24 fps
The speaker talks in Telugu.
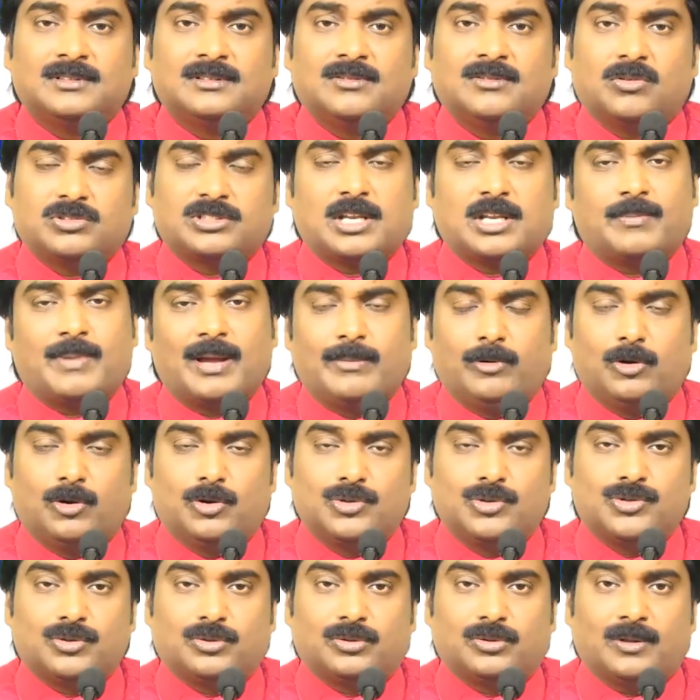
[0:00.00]
ఒకసారి
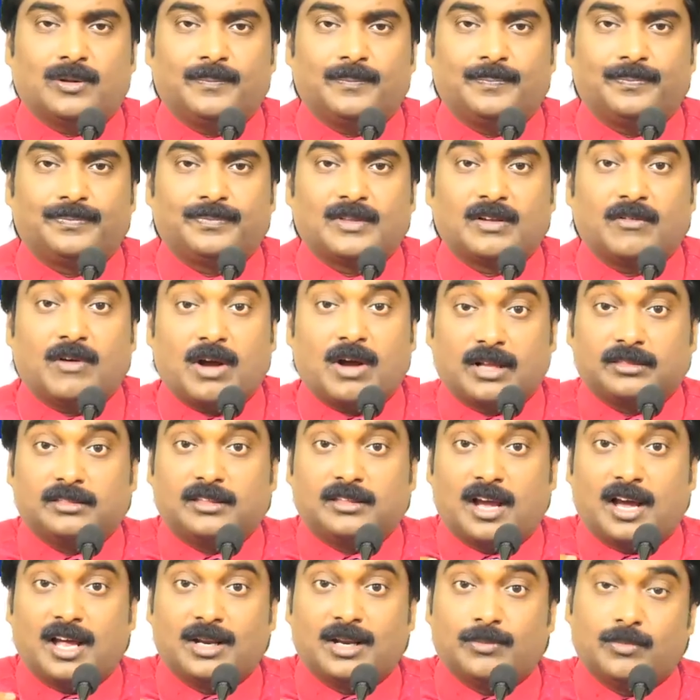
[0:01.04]
బైబిల్లో చూద్దాం
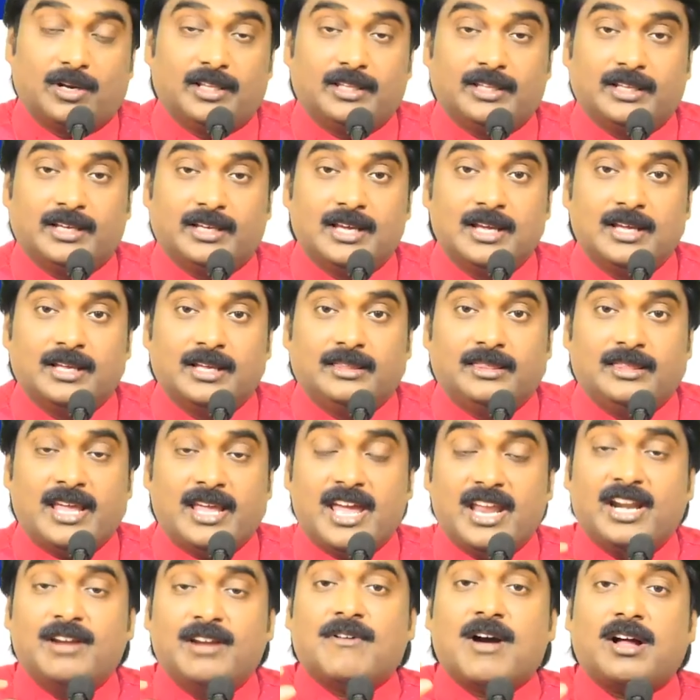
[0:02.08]
వాగ్దానం అన్నది
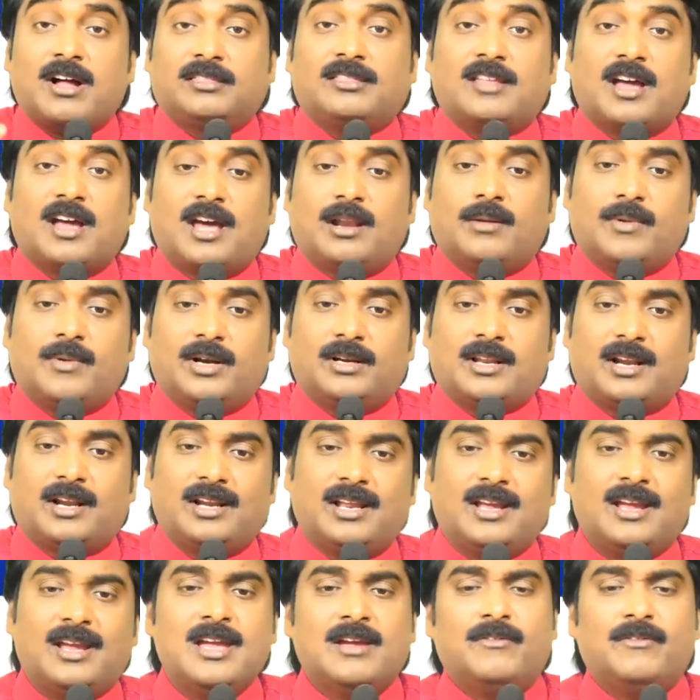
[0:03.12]
దేనిని వాగ్దానం
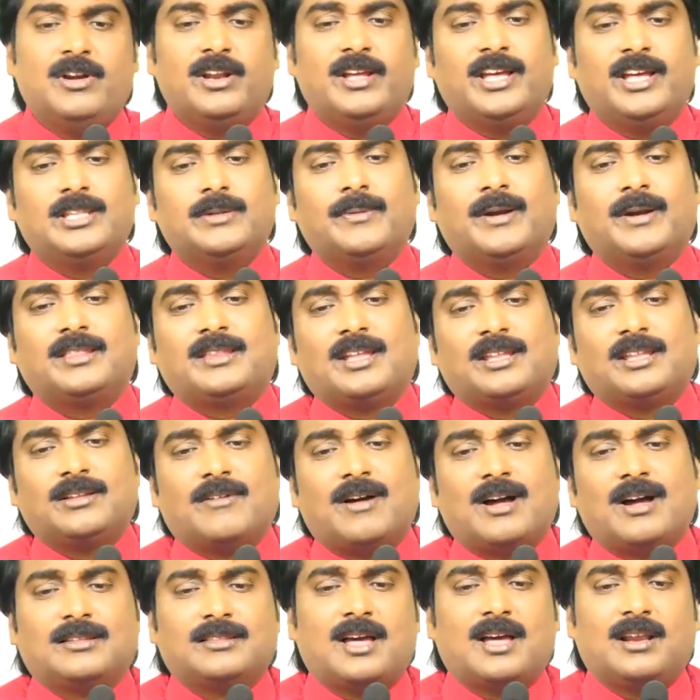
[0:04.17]
అంటారంటే వీళ్ళు ఏది పడితే అది
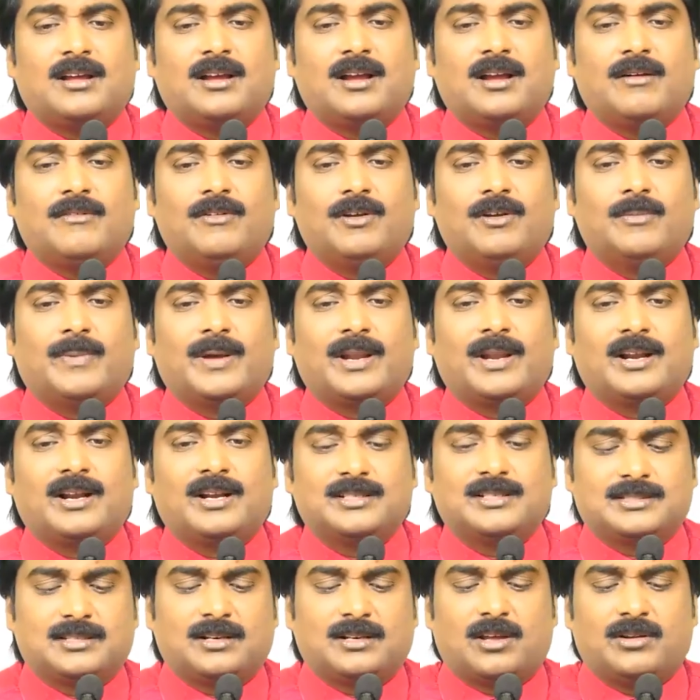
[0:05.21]
వాగ్దానంగా వీళ్ళు
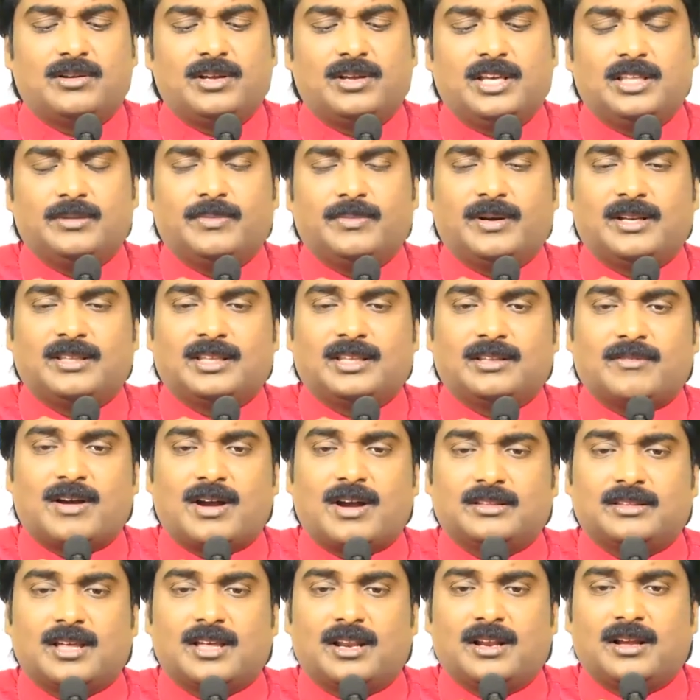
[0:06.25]
పరిగణిస్తున్నారు ఏది పడితే అది
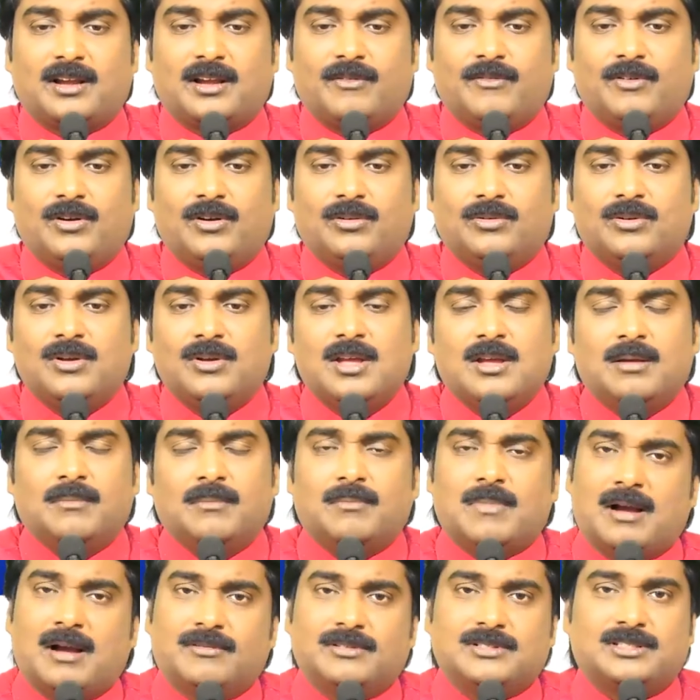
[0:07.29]
వాగ్దానంగా వీళ్ళు
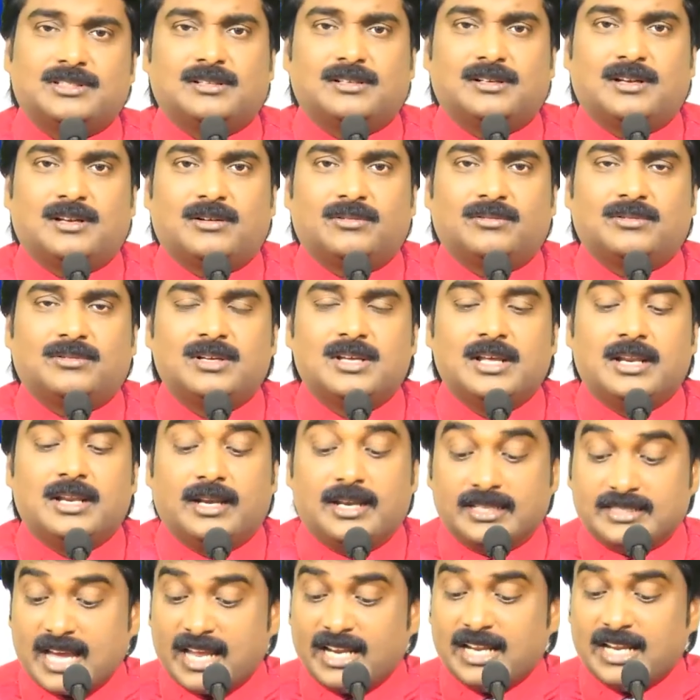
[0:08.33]
భావిస్తున్నారు
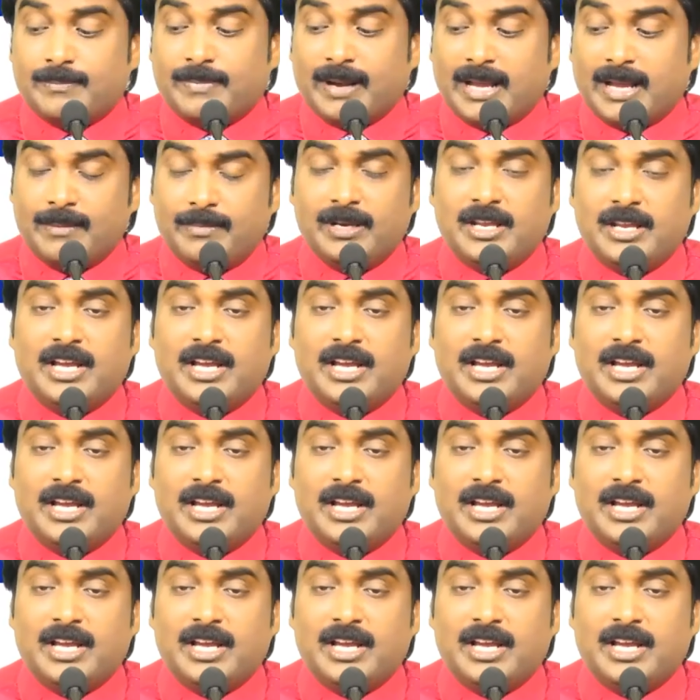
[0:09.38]
నిజానికి బైబిల్